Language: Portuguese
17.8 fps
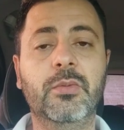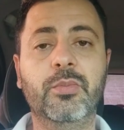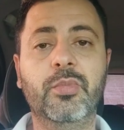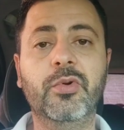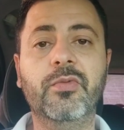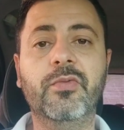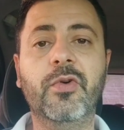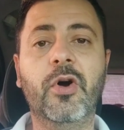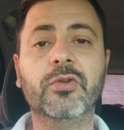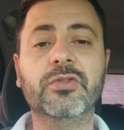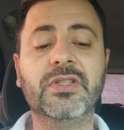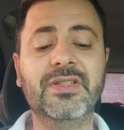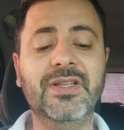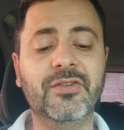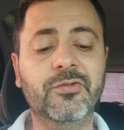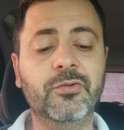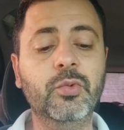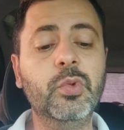por volta
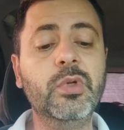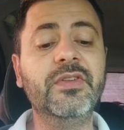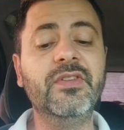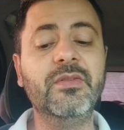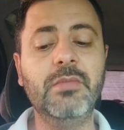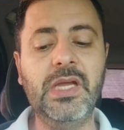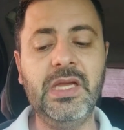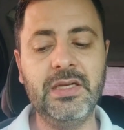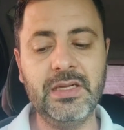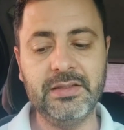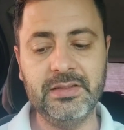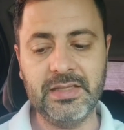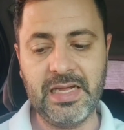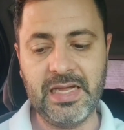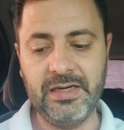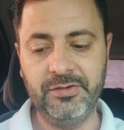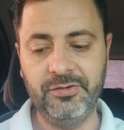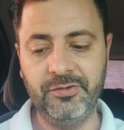das duas e meia da
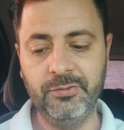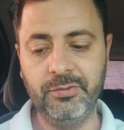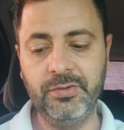tarde.